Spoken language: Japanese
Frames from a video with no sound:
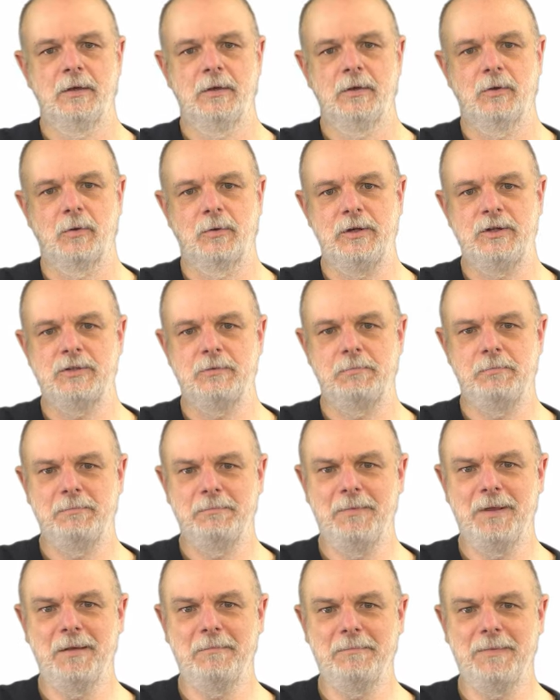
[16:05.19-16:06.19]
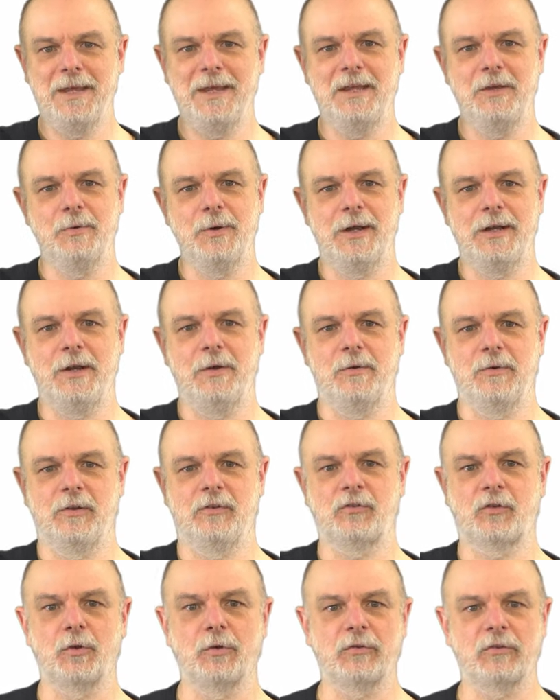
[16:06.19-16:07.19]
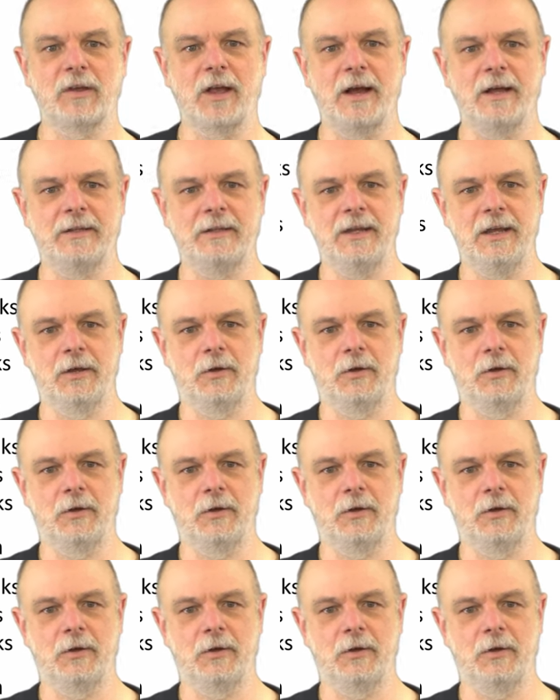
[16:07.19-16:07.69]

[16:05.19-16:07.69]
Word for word: この一右上には1つがあって、